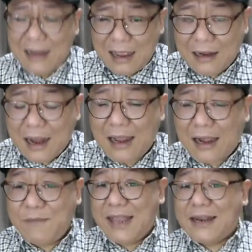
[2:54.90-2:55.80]

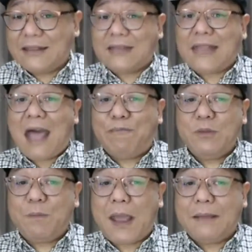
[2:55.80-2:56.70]
kakaramihan
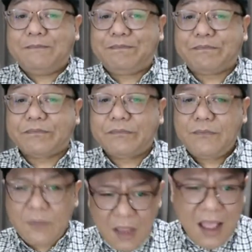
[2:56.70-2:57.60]
natatapon pa.
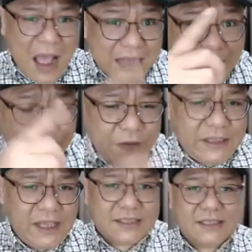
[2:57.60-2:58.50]

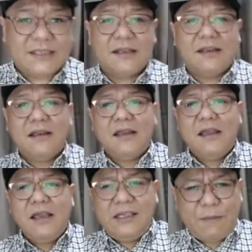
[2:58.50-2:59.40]
Activities
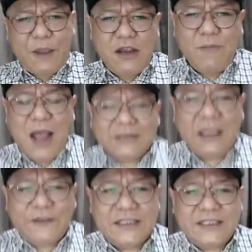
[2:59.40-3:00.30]
isip kayo ng mga
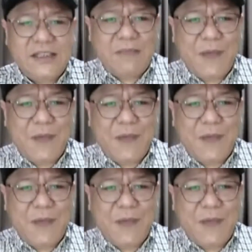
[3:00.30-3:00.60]
activities na hindi